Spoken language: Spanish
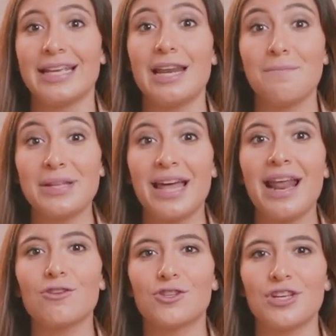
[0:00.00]
Y al
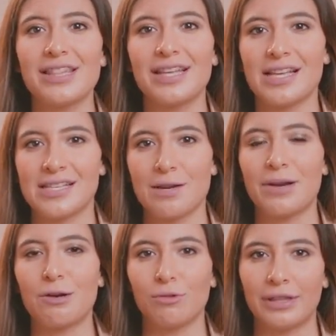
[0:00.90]
invitar a los oyentes a hacer
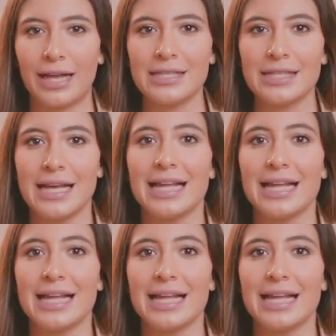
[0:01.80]
preguntas,